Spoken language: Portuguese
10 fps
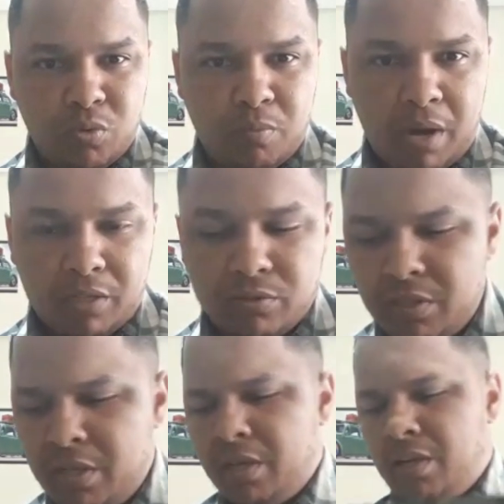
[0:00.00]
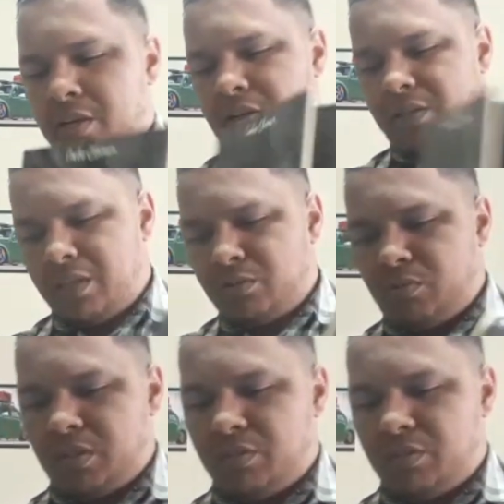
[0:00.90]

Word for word: Culpados. Tanto o